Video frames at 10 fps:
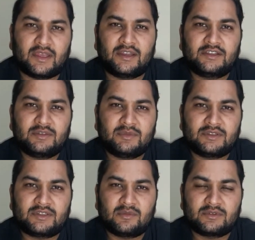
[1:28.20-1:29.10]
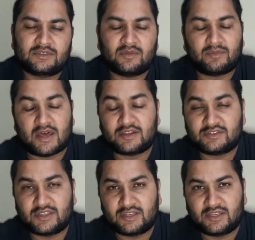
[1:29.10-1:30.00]
एनर्जी मिनिस्टर मिस्टर
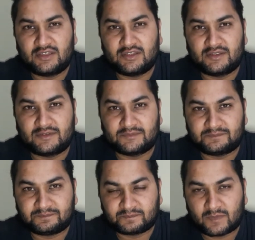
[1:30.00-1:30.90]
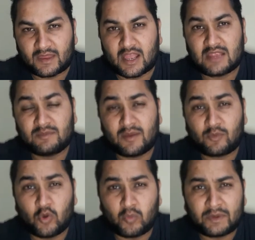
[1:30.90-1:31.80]
पारस जैन के लिए है आज मैं
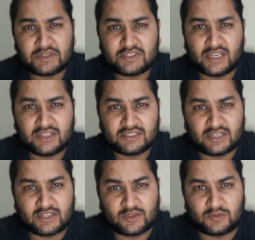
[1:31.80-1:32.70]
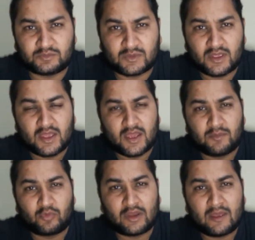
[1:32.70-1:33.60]
आपको ओपन चैलेंज करता हूँ
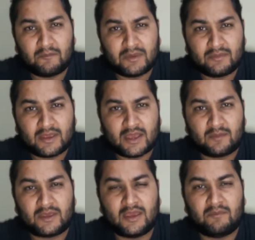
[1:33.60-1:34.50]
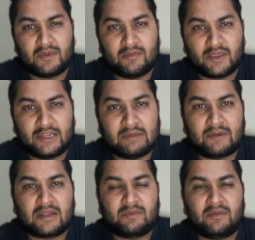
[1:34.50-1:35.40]
पूरे एमपी में आपके एमपी बी के
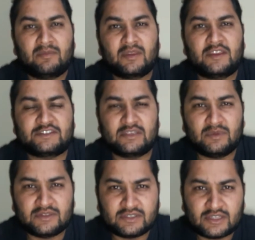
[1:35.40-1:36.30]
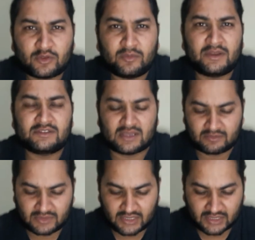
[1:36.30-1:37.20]
डिपार्टमेंट में किसी भी इंजीनियर को मेरे
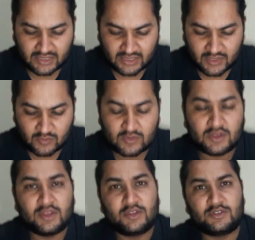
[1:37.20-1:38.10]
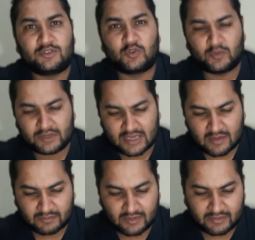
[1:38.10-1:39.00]
सामने लेकर के आओ जो भी ये
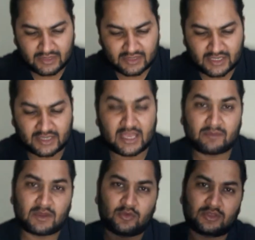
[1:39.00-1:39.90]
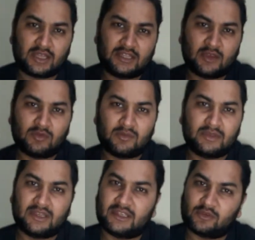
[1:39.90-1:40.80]
आपने बिल दिया ये आपका खुद का दिया हुआ
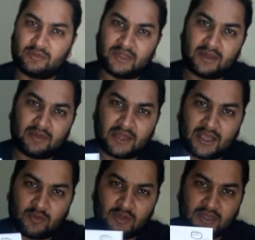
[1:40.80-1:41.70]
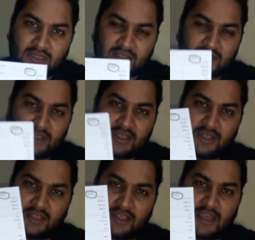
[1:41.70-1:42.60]
बिल है ये कोई मेरा बनाया हुआ नहीं है
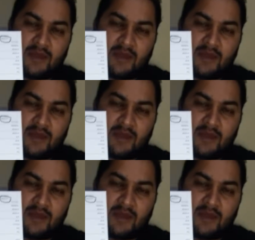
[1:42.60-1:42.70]
ये